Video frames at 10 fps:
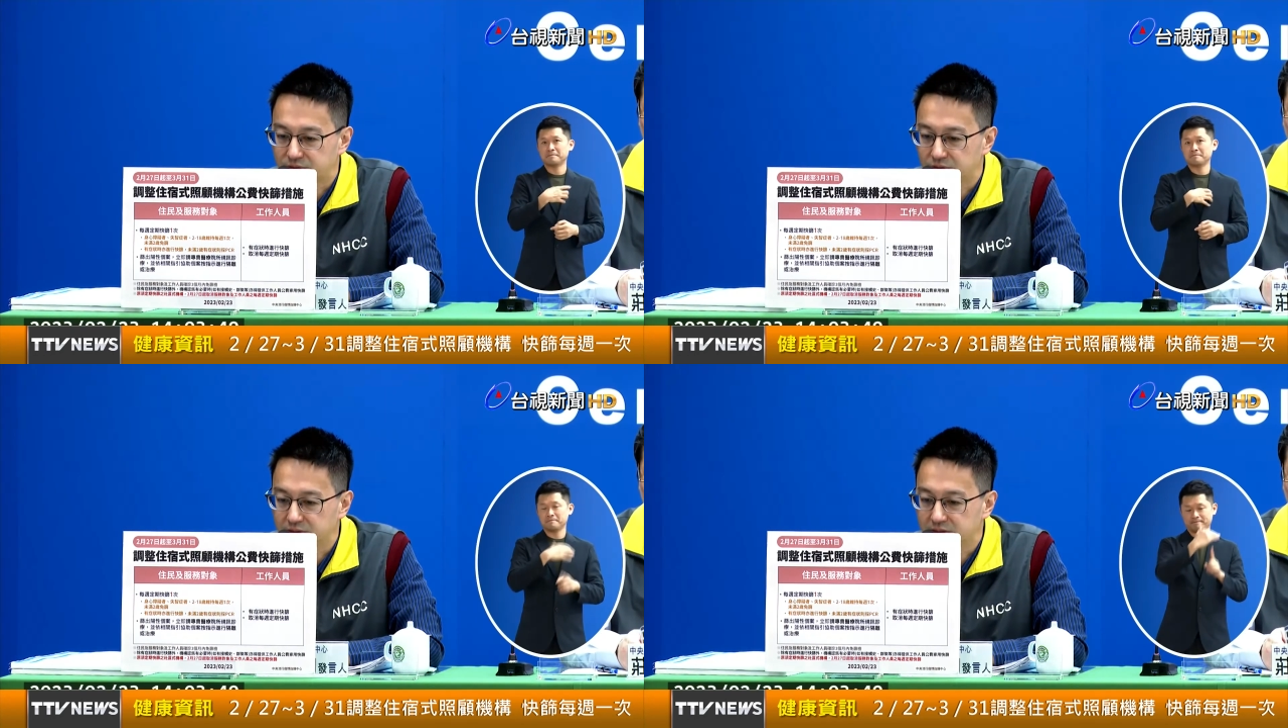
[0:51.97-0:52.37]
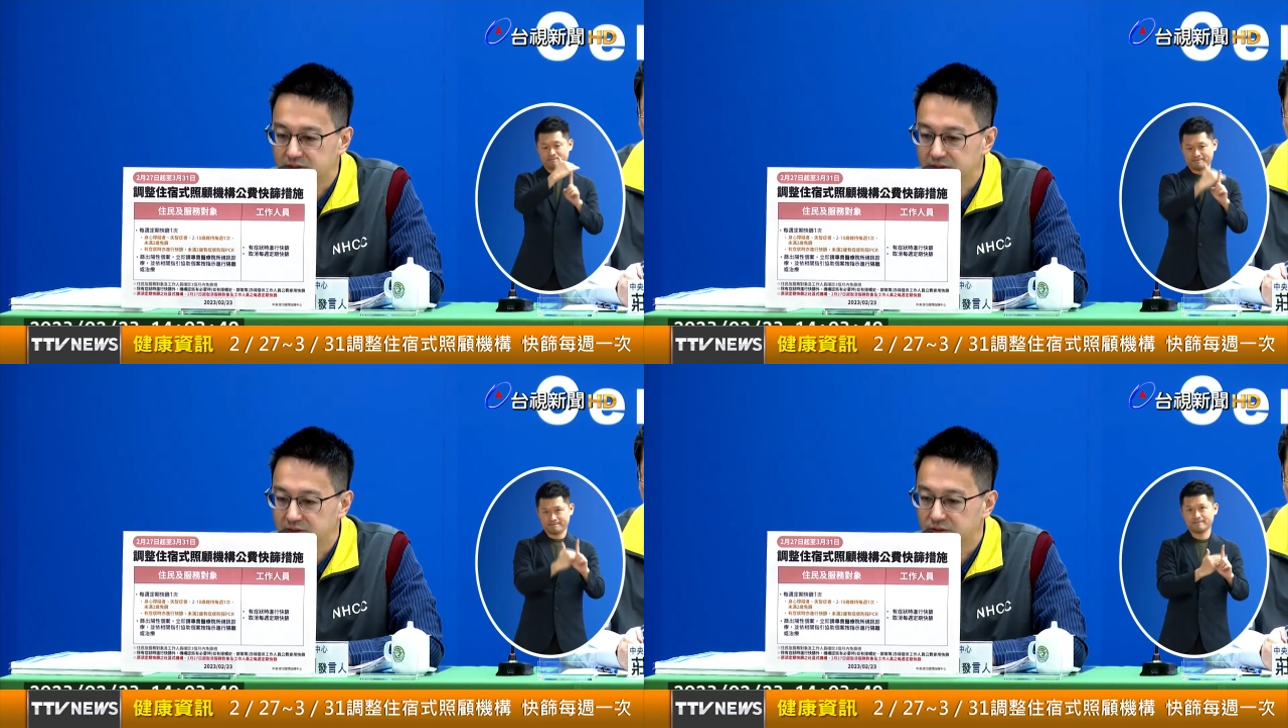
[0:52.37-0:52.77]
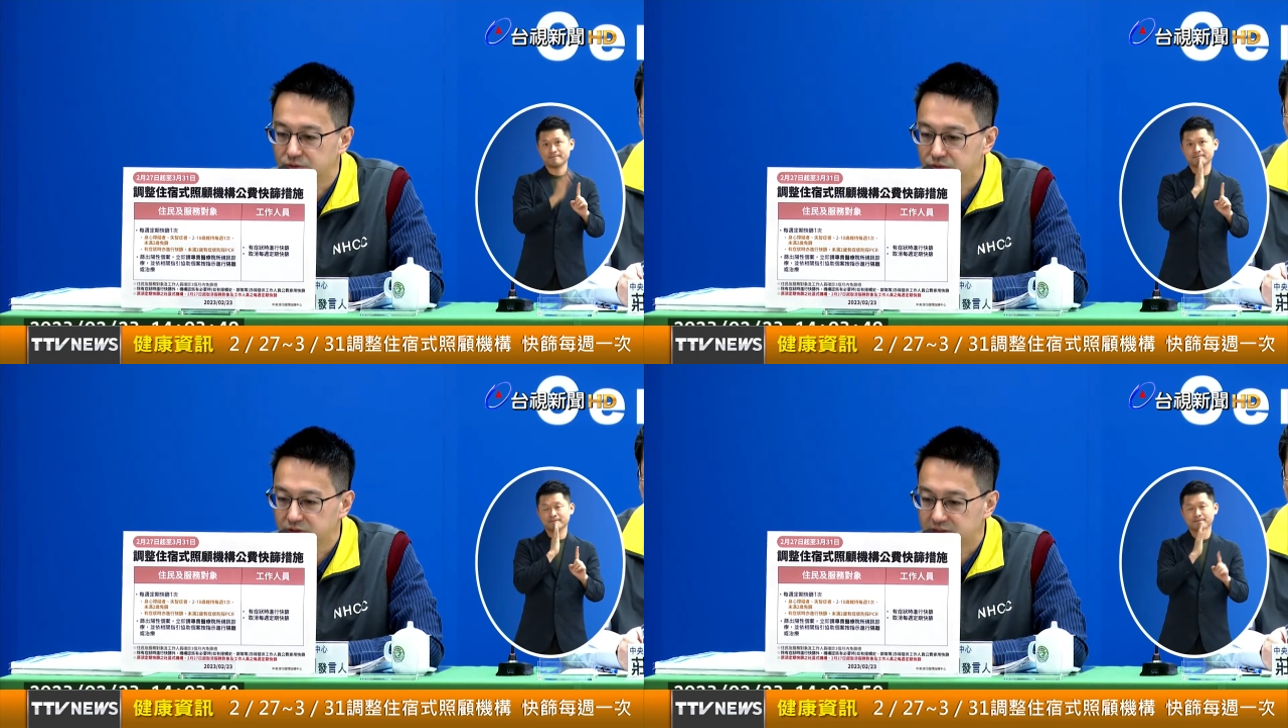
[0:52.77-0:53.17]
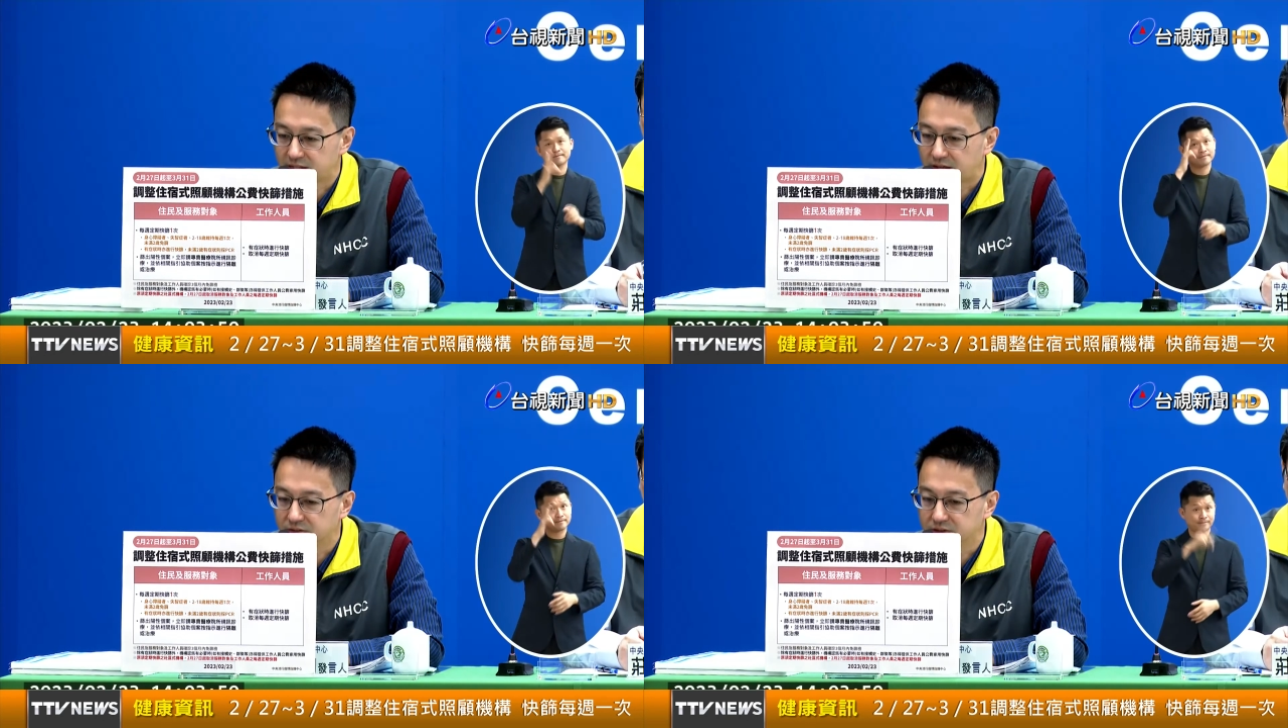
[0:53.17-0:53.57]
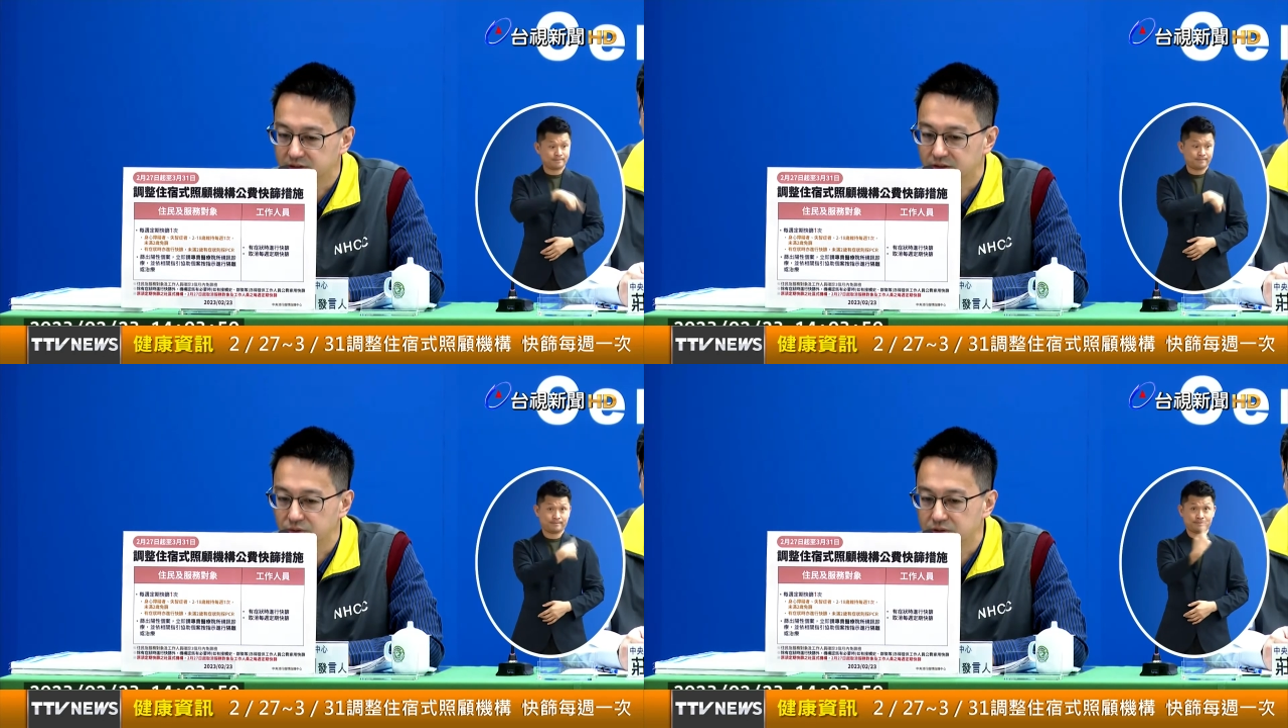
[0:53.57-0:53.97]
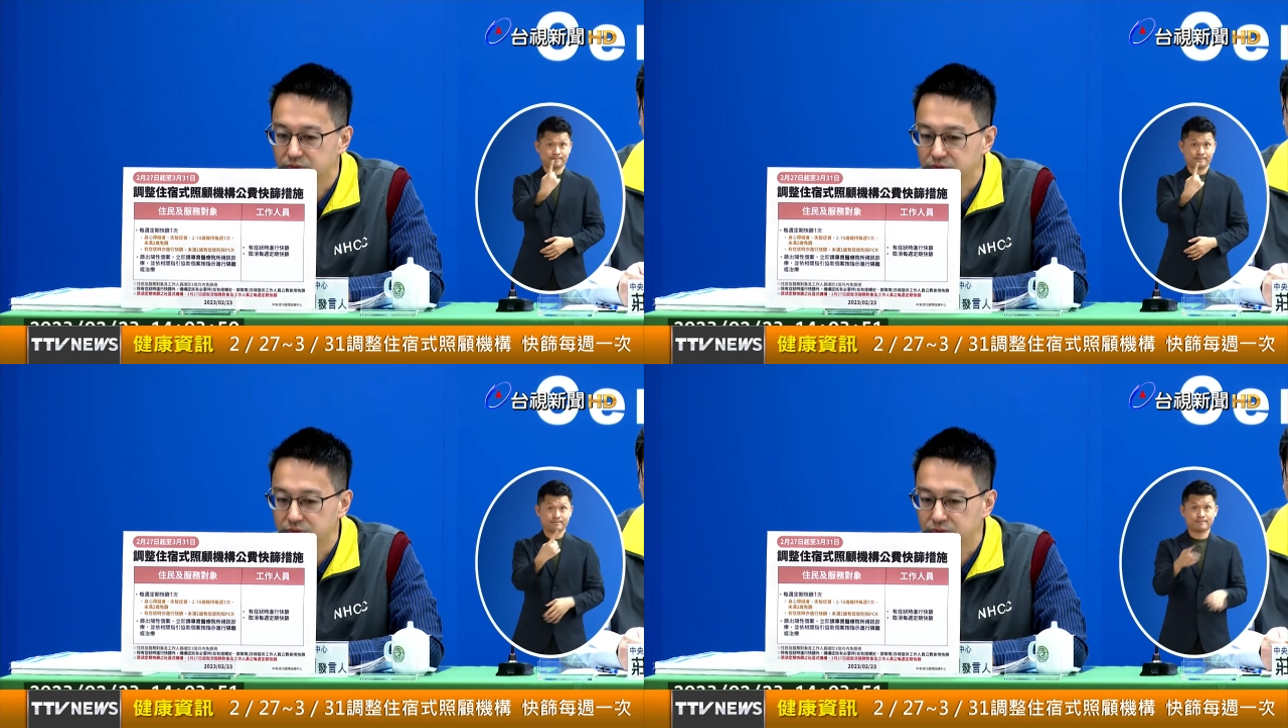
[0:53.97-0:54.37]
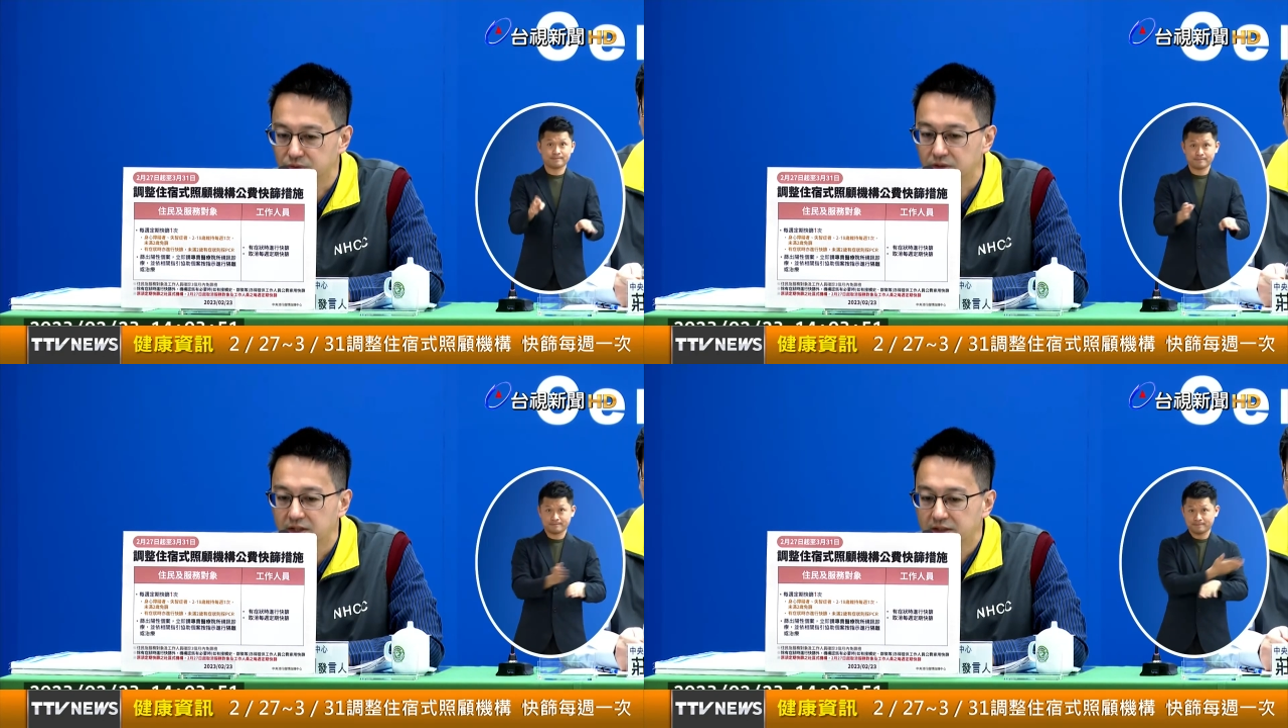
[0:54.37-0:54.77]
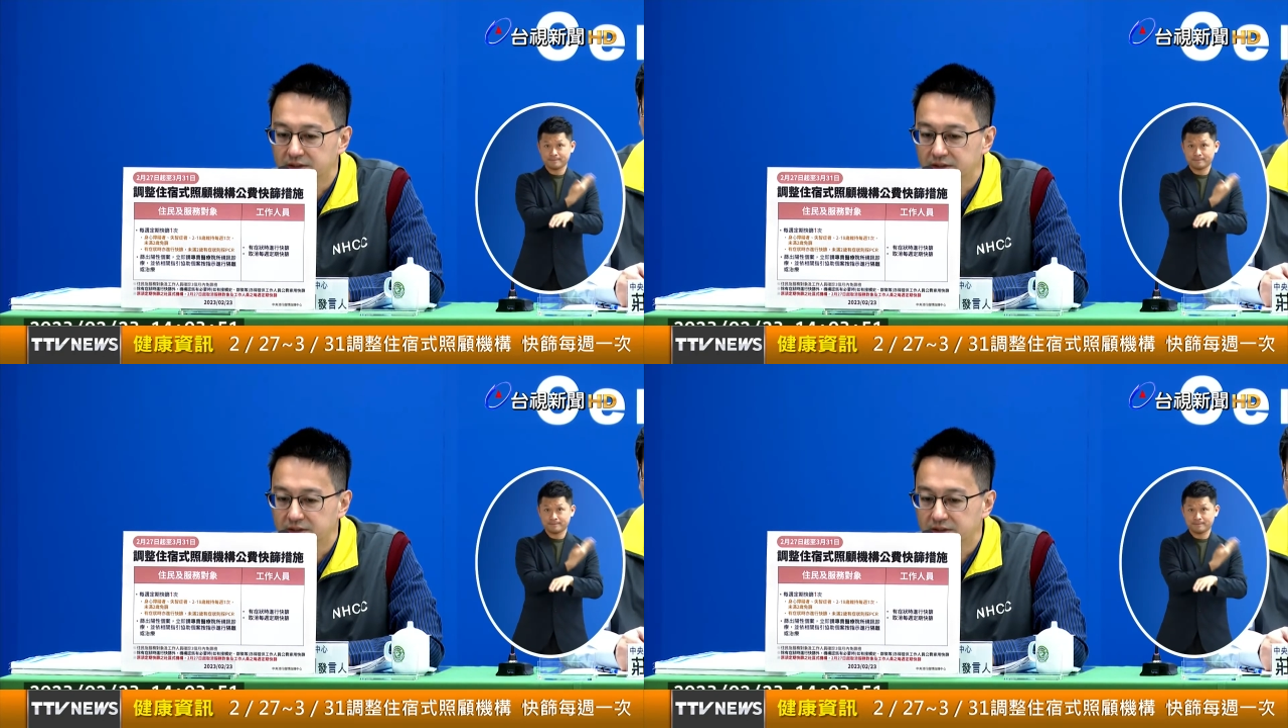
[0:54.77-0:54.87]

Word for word: 周一起呢取消这个园区做